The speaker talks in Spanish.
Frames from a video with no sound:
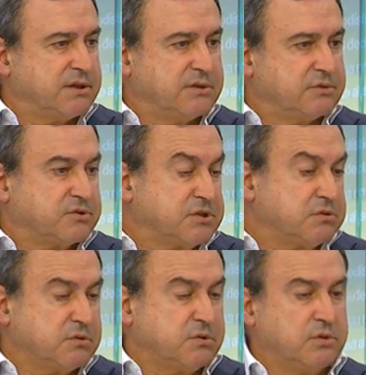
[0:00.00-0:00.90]
Digo, entonces
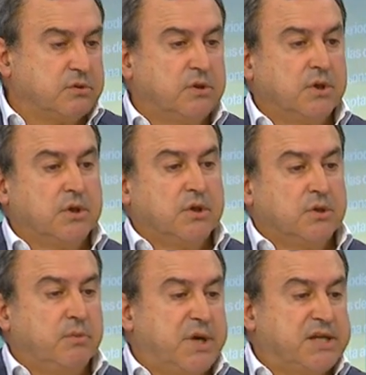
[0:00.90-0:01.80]
no, no,
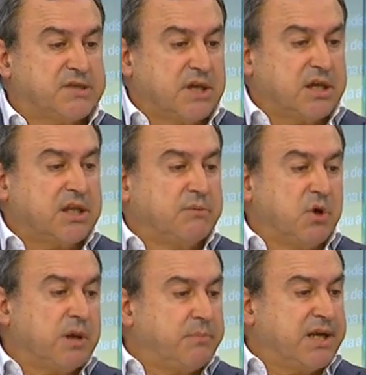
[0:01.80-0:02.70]
nos parece que
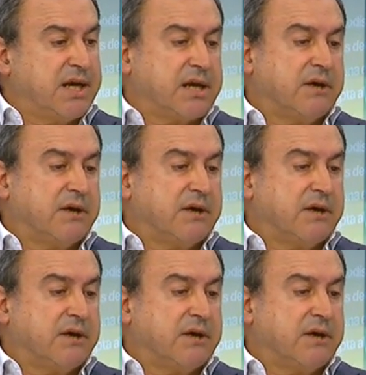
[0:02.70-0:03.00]
tenemos que esperar